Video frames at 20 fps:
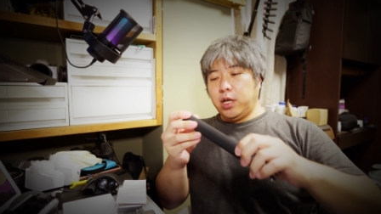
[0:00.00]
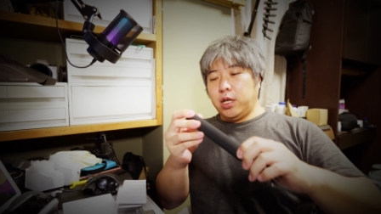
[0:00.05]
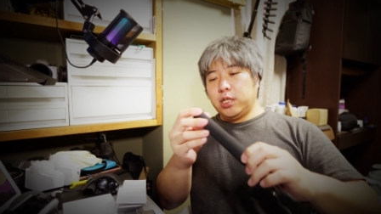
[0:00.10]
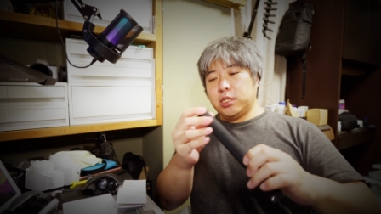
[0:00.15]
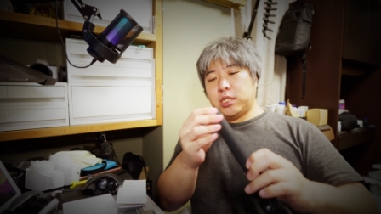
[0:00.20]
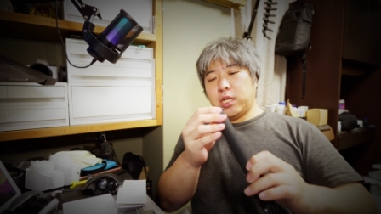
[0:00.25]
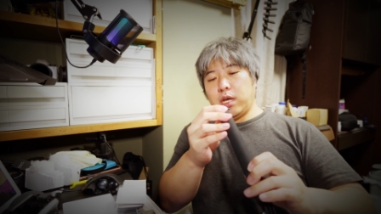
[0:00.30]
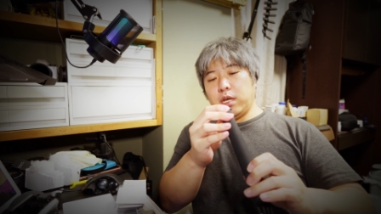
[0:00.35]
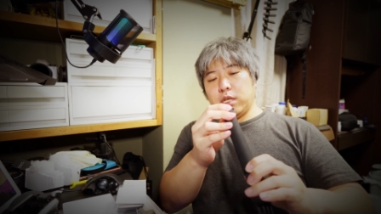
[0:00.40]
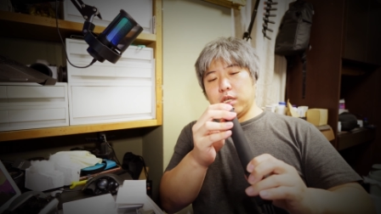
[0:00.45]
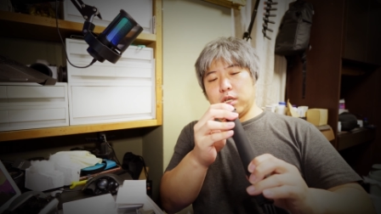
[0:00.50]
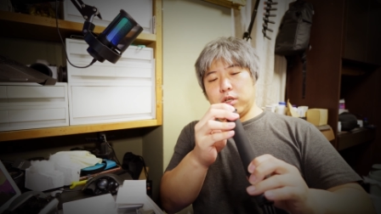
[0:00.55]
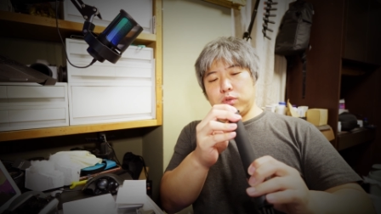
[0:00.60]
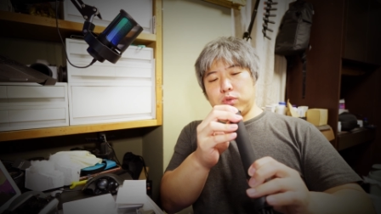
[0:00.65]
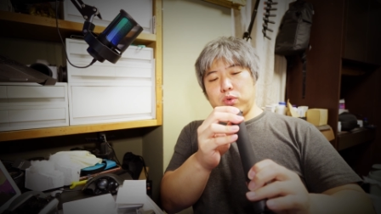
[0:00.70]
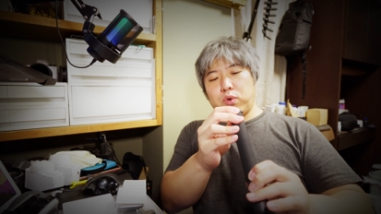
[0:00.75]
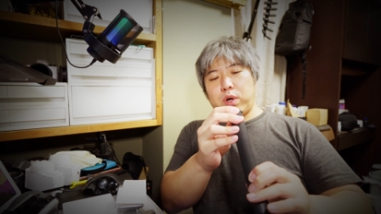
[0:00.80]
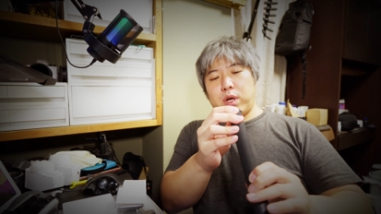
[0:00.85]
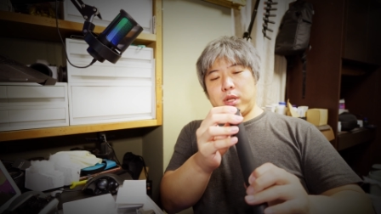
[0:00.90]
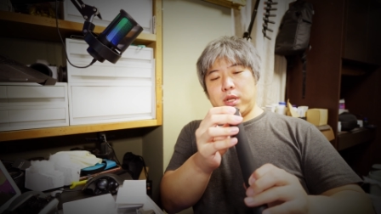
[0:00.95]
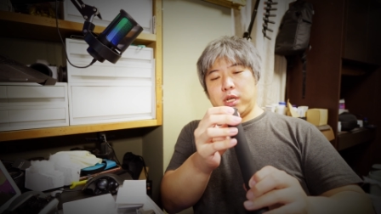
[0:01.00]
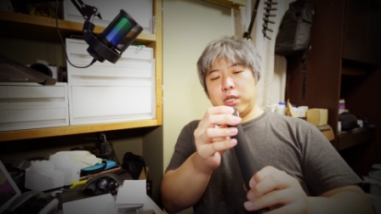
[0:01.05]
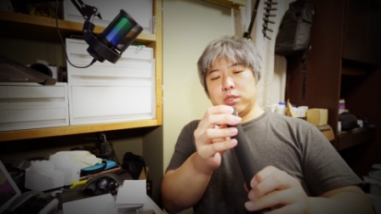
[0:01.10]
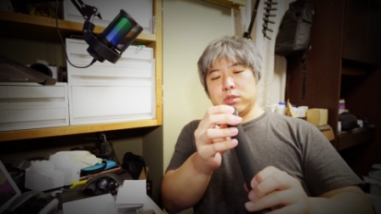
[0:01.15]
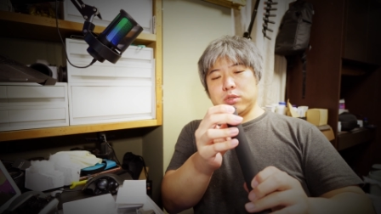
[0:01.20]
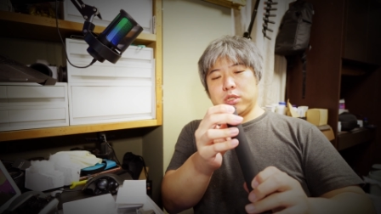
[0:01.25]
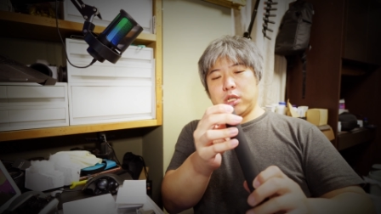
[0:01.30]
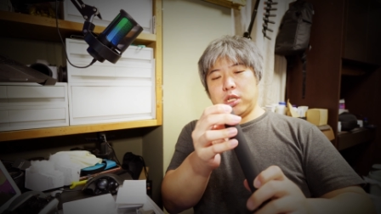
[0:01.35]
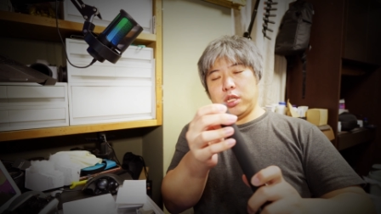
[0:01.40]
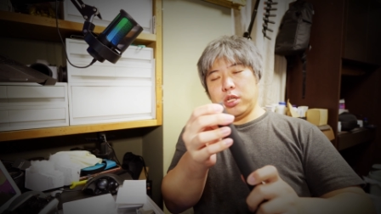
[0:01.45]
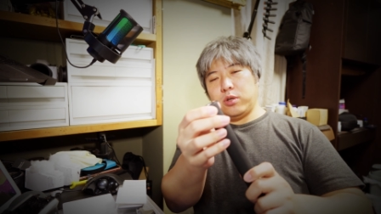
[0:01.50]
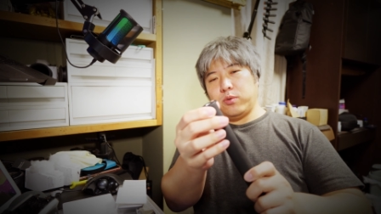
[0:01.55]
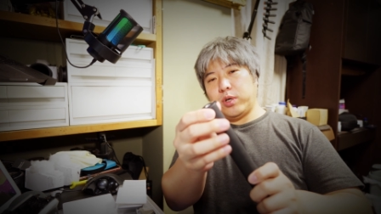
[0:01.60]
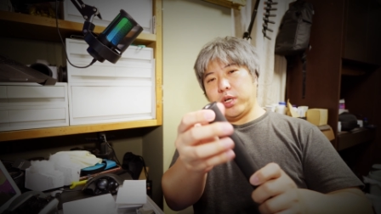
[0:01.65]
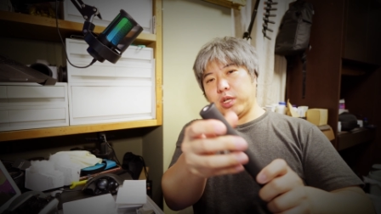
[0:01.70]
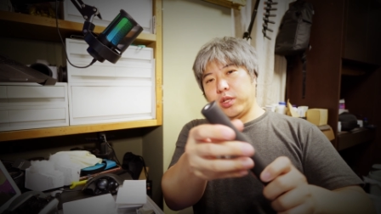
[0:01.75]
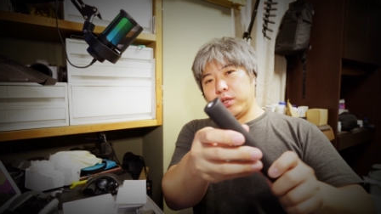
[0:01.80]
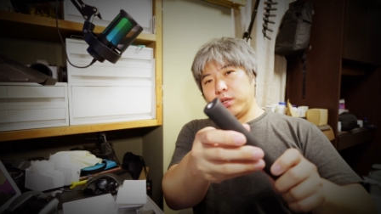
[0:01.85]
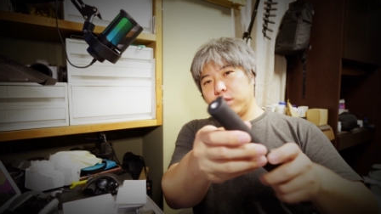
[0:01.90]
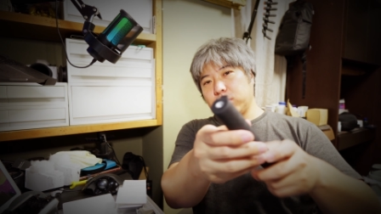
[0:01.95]
三脚等が内蔵されているわ
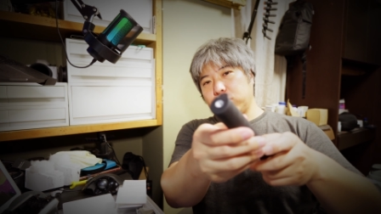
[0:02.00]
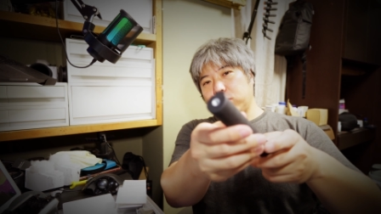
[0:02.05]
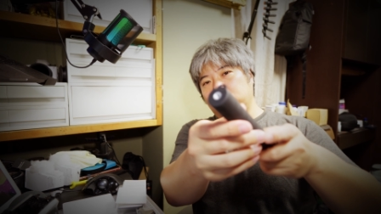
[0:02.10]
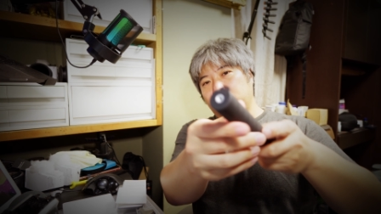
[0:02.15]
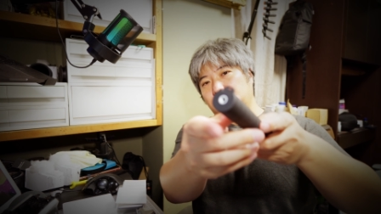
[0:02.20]
けではなくこ